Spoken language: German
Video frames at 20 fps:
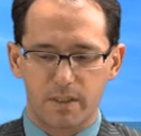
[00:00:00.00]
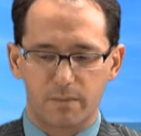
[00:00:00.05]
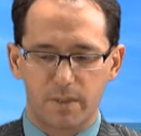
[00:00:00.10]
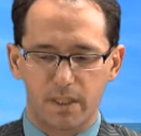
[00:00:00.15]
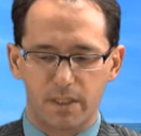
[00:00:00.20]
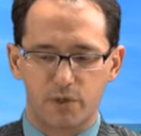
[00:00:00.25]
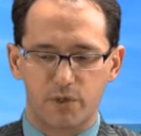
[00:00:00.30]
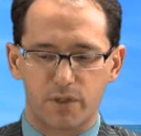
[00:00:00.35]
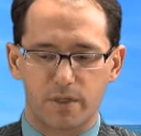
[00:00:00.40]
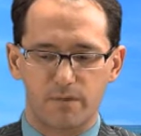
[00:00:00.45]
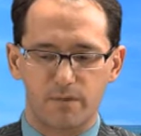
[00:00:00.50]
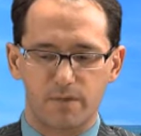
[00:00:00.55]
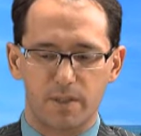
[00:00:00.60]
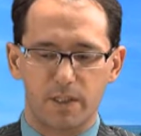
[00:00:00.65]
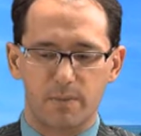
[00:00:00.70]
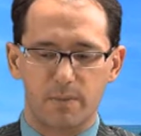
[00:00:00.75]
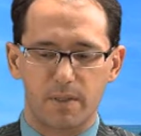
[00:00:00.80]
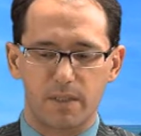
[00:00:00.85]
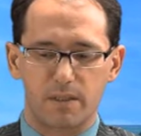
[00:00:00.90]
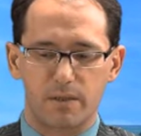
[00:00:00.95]
dem DAX schafften in
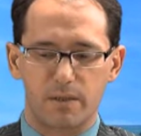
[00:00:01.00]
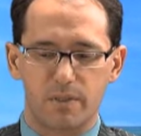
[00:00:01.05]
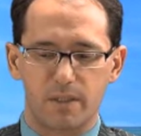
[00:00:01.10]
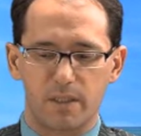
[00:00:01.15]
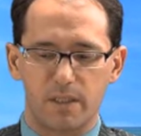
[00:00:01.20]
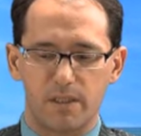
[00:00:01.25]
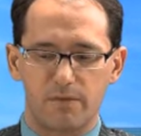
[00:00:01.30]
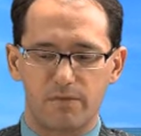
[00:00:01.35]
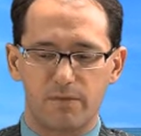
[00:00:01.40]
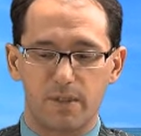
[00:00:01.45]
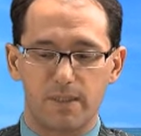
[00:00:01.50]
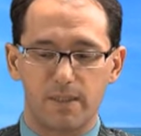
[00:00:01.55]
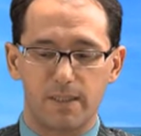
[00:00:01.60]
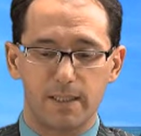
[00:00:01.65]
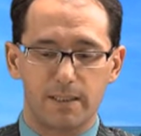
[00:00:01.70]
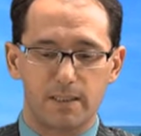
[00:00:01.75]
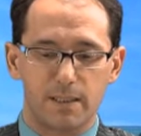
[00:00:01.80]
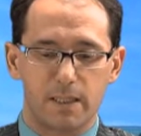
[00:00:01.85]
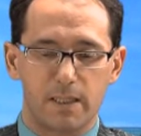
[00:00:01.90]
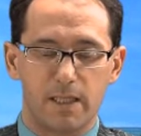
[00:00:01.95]
2011
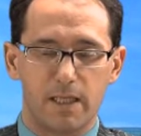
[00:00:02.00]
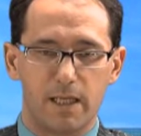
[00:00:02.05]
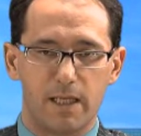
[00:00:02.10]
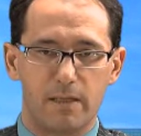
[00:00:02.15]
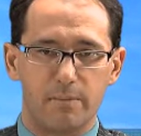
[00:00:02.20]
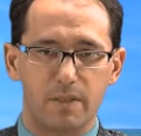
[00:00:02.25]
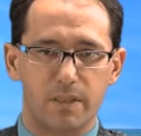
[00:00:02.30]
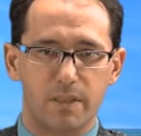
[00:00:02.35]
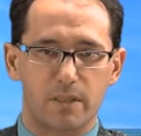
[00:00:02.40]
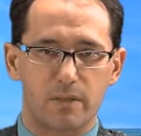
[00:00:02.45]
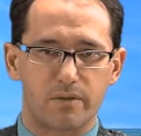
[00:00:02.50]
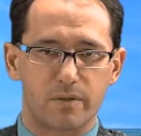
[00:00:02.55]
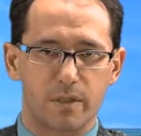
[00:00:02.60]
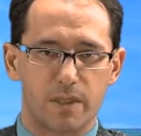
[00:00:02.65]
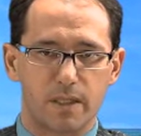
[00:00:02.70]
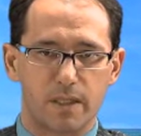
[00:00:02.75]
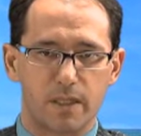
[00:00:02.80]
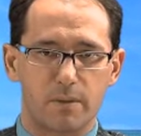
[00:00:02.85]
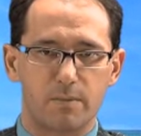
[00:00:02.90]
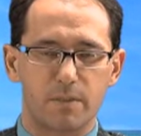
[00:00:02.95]
addiert ein EBIT, also ein
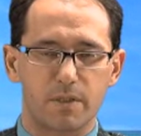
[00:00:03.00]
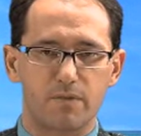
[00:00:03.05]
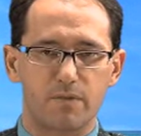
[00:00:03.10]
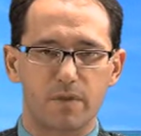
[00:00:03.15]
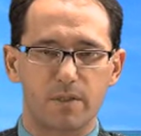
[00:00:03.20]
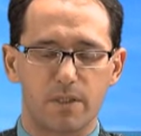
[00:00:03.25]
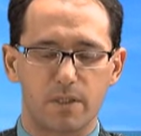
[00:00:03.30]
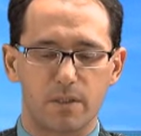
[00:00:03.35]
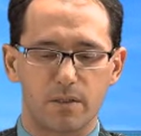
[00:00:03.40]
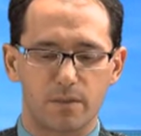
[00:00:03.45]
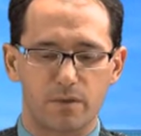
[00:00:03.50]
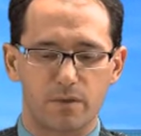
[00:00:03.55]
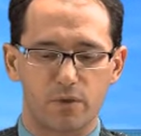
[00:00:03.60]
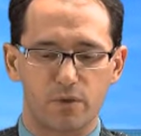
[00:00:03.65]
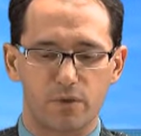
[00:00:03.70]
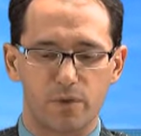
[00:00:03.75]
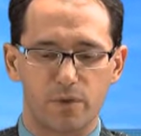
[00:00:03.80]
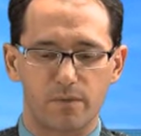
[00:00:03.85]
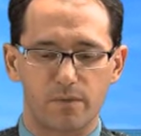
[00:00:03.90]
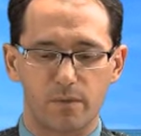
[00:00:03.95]
Ergebnis vor Zinsen und
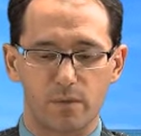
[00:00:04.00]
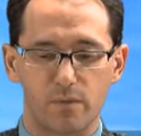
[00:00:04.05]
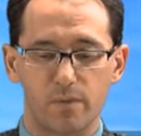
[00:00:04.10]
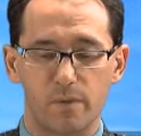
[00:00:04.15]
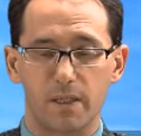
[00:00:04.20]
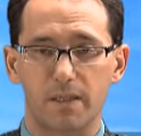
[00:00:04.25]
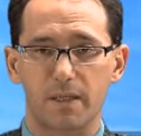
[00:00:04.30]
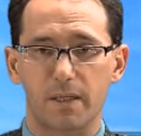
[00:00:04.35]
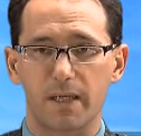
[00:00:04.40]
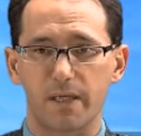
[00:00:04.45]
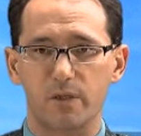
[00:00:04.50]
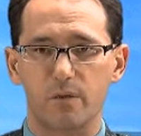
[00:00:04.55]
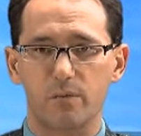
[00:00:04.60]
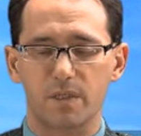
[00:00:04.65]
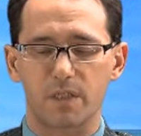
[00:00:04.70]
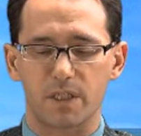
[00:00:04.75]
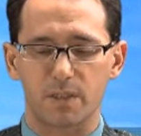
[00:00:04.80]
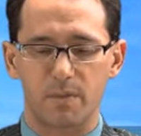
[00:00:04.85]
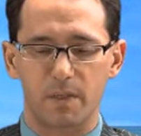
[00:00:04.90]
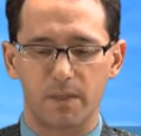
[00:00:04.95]
Steuern von
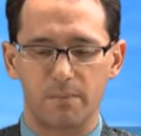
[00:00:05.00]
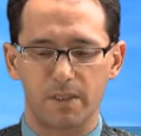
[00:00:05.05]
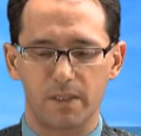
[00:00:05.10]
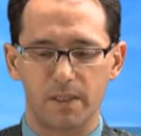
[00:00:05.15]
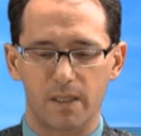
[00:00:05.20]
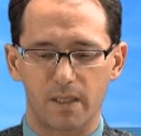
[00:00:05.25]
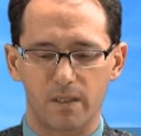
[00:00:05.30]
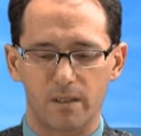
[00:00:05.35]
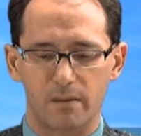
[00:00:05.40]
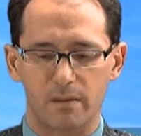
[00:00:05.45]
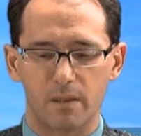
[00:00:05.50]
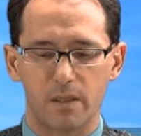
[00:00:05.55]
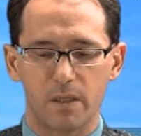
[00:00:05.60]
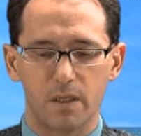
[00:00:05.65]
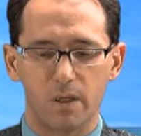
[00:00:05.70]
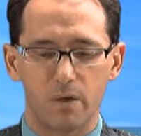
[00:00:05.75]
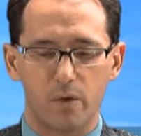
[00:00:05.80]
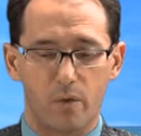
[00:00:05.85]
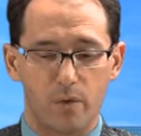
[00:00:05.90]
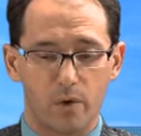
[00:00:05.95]
103,2 Milliarden
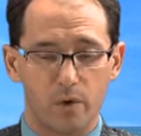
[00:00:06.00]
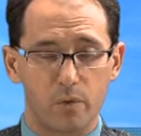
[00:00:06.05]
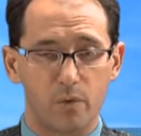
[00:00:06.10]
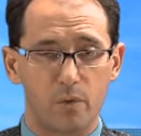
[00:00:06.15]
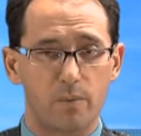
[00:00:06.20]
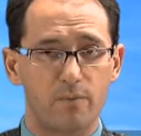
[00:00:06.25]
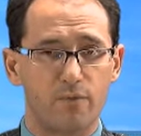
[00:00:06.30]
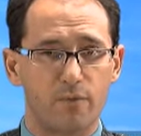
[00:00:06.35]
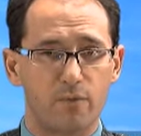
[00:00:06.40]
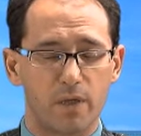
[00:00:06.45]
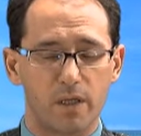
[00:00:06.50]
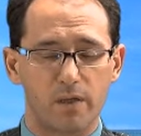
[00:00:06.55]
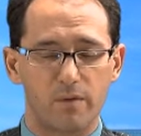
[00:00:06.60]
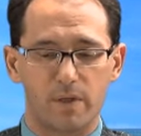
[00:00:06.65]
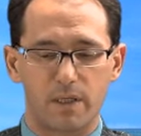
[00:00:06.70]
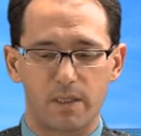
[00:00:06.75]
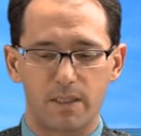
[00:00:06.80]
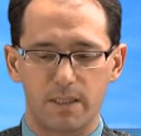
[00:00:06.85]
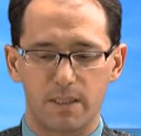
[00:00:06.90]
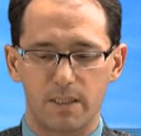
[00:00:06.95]
Euro. Im Vorjahr
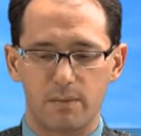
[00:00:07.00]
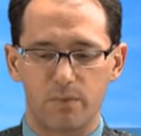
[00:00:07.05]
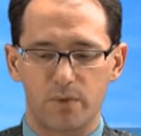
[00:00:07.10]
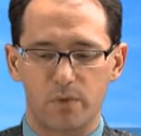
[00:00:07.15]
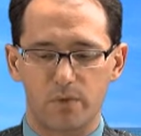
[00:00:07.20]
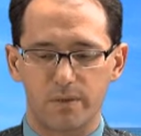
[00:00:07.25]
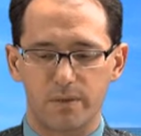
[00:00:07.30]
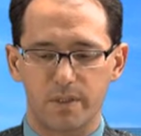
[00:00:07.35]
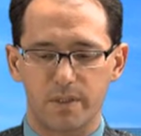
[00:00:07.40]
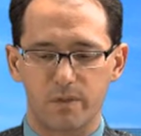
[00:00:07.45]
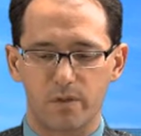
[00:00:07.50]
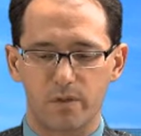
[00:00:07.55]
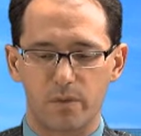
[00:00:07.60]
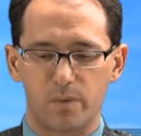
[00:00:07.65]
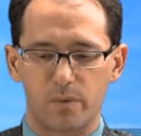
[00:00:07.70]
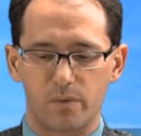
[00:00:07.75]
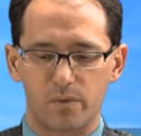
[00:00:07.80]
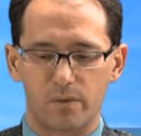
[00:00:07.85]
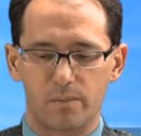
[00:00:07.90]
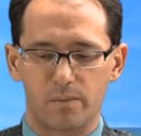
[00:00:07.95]
waren es
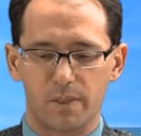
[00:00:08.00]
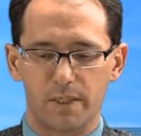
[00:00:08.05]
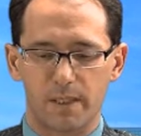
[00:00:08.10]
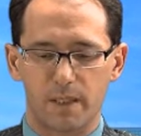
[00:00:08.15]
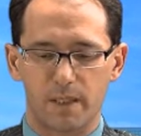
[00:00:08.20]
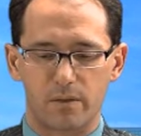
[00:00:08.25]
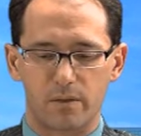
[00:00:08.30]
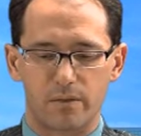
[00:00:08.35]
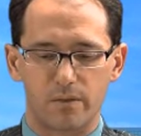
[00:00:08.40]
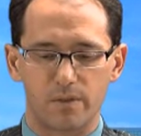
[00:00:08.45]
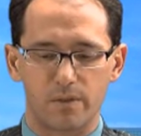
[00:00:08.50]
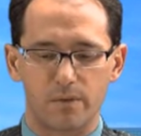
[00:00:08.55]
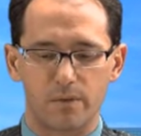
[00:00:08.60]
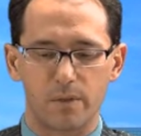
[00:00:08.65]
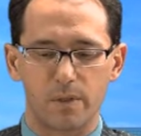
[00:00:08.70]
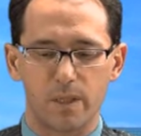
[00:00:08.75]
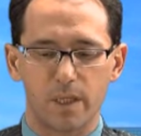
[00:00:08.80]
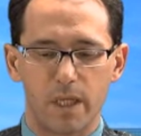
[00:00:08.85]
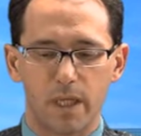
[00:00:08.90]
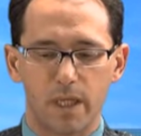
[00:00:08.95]
97,0 Milliarden Euro.